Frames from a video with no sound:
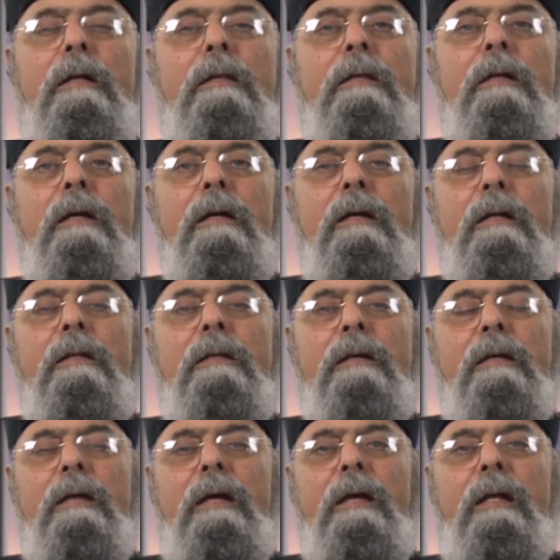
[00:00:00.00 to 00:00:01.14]
إذا
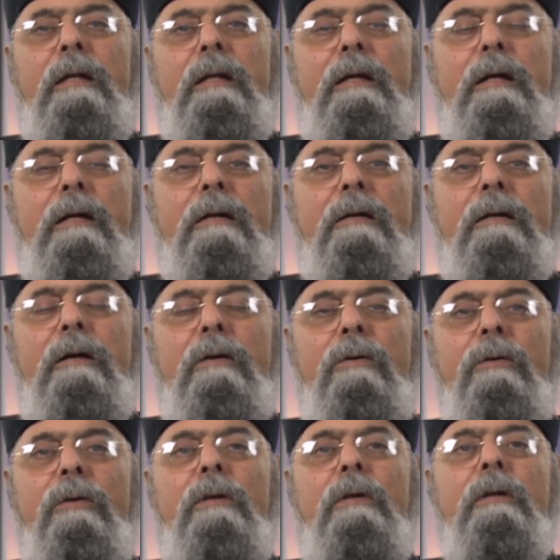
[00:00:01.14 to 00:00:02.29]
إذا كان
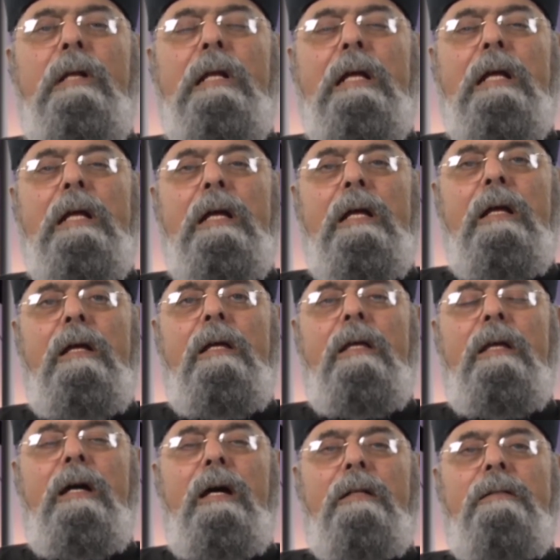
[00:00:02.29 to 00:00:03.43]
الرجل
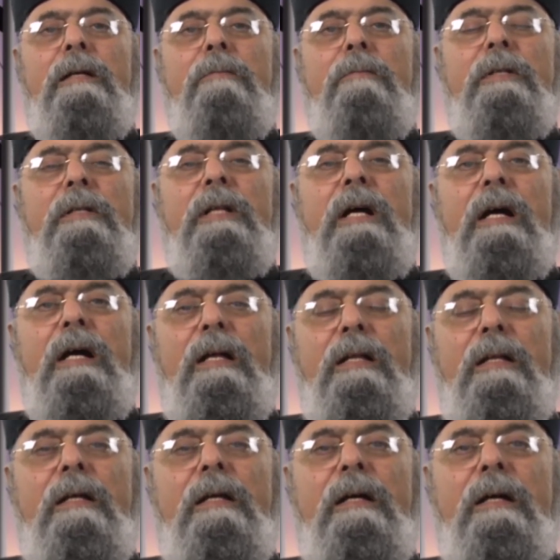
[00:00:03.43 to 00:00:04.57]
يعتمد
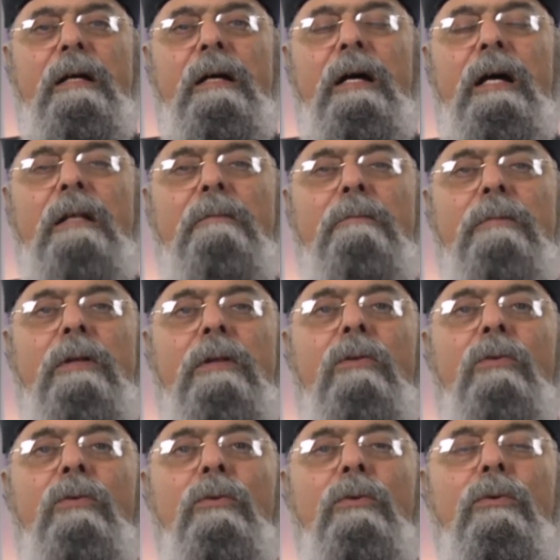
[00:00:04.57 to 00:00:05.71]
على
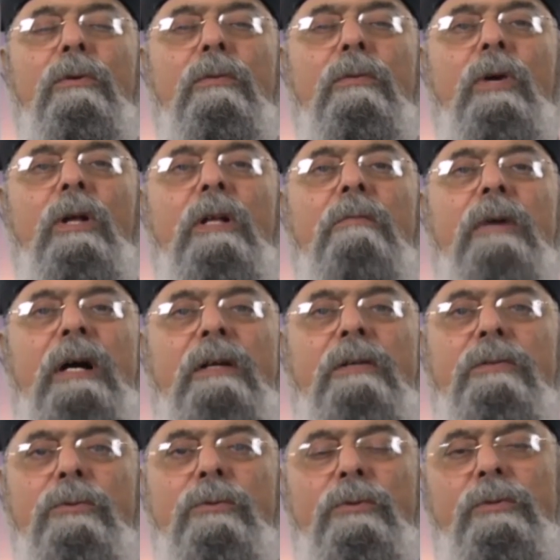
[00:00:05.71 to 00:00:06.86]
المنظور
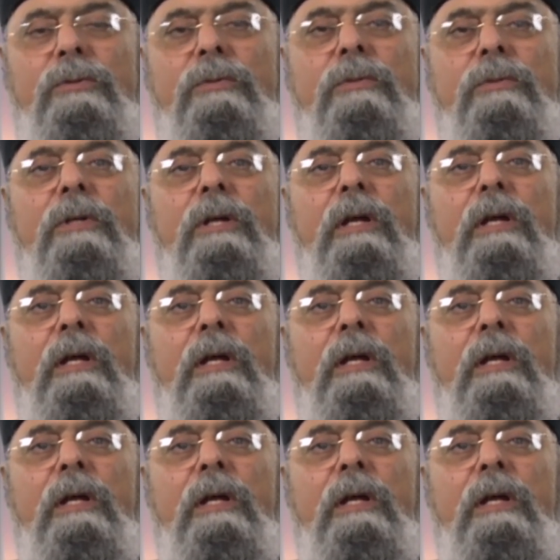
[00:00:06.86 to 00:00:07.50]
والمحسوس